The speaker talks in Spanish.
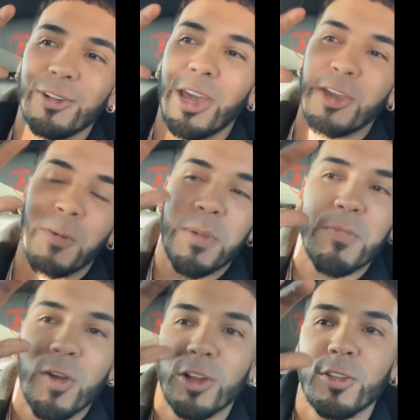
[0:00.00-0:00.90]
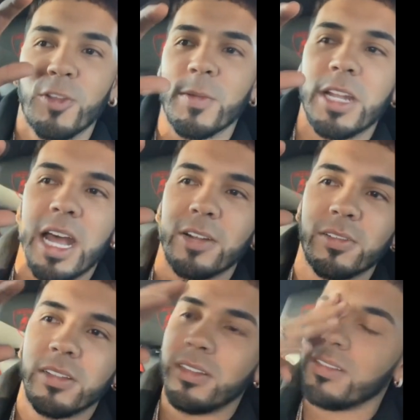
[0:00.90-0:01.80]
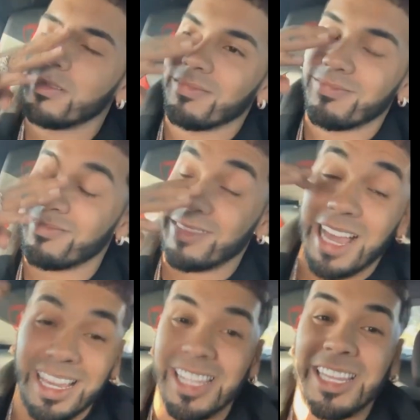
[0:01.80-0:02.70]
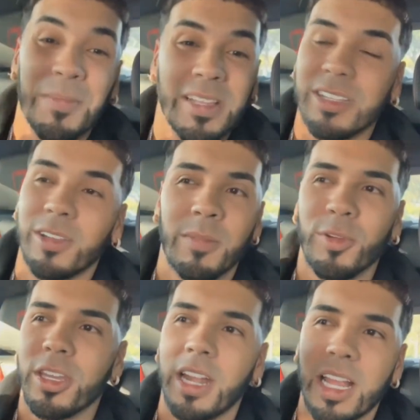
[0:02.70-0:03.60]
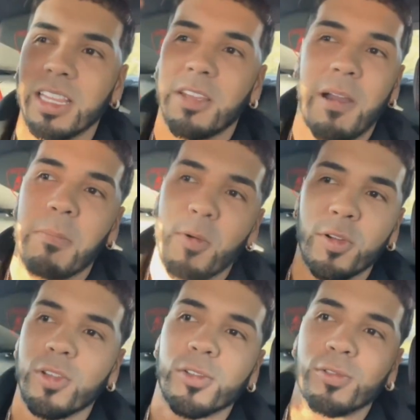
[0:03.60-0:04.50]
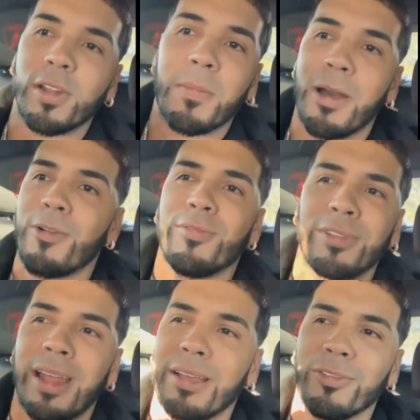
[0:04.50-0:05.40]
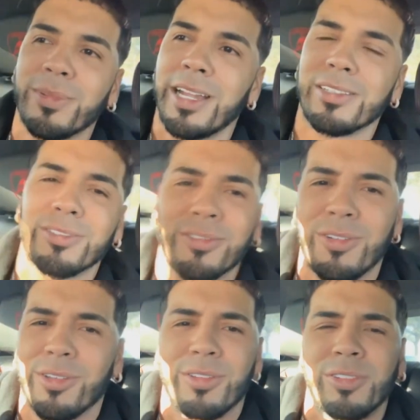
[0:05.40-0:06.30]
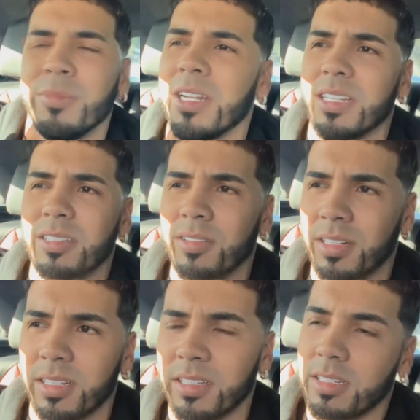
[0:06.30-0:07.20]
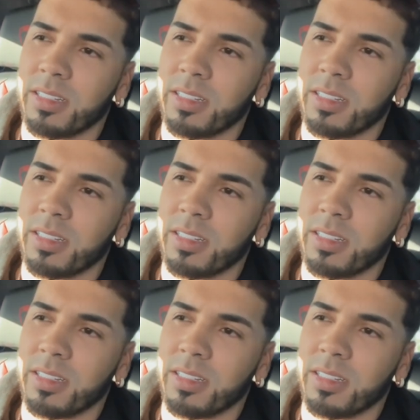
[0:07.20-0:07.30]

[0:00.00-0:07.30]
ellos mismos que los nominaron. Ya que es demasiado de muy grande y poniendo una para una nominación o dos nominaciones.